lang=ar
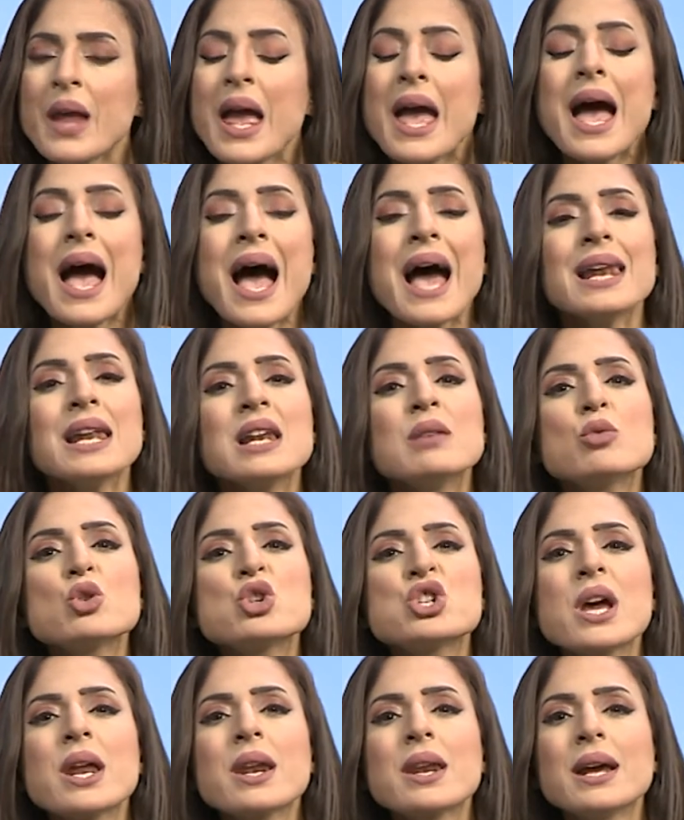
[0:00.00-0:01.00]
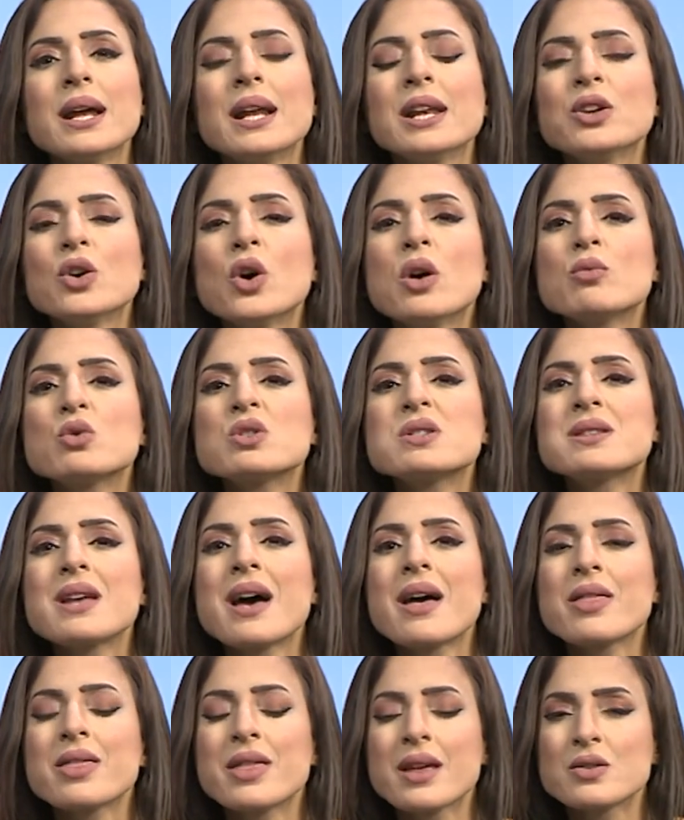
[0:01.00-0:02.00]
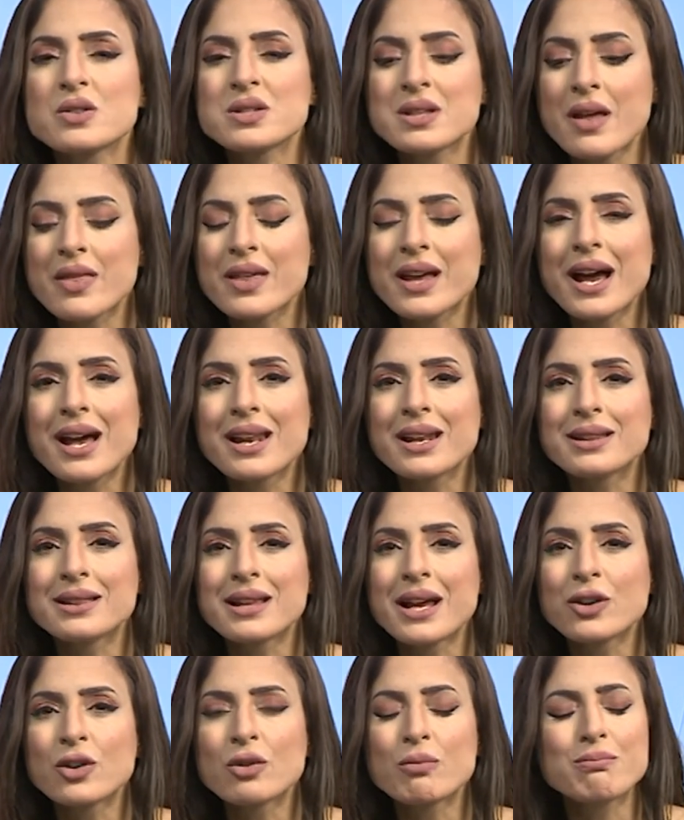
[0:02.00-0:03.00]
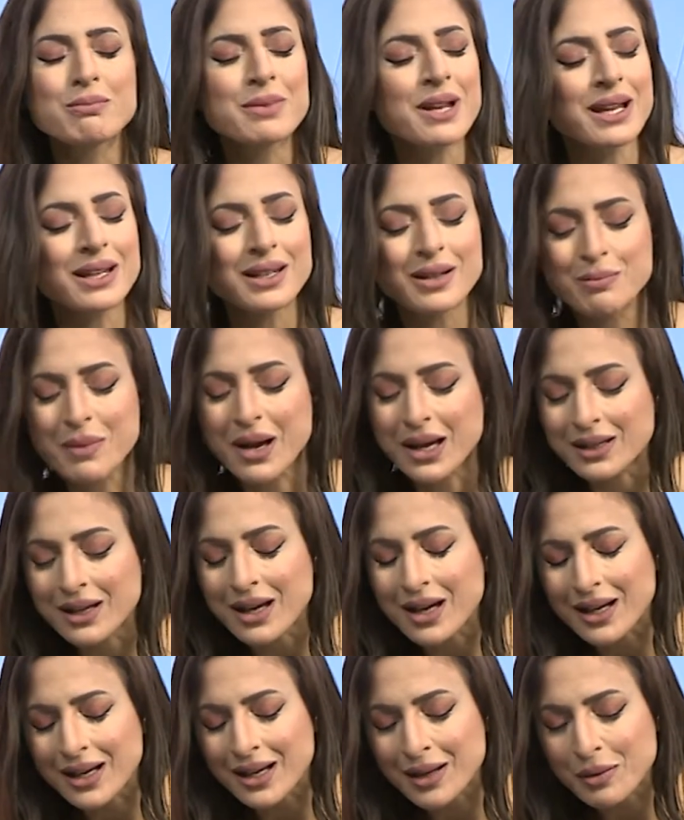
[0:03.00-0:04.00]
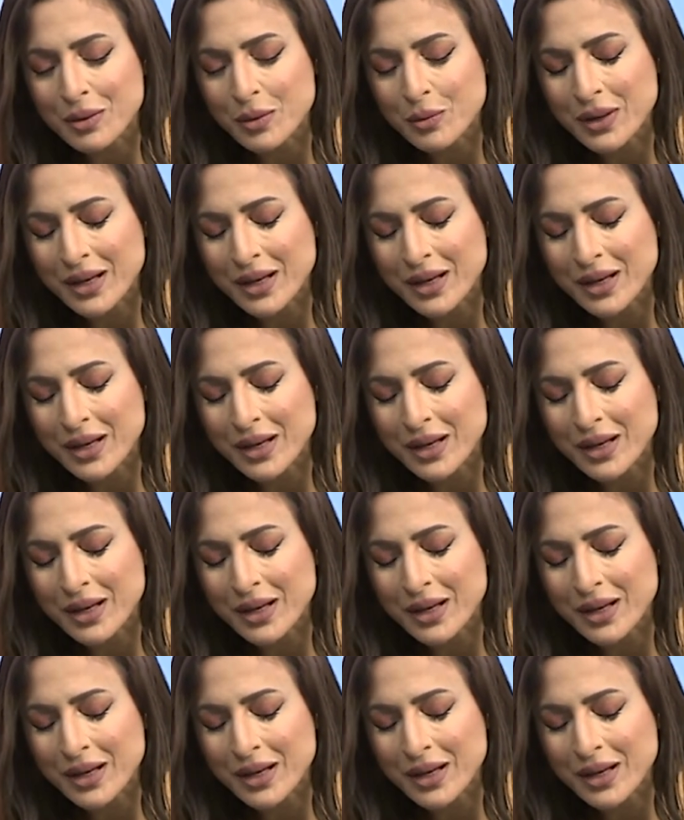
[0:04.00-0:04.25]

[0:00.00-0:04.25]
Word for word: هل المشرع اليوم استاذ استاذ خالد لانه يعني معنا آه،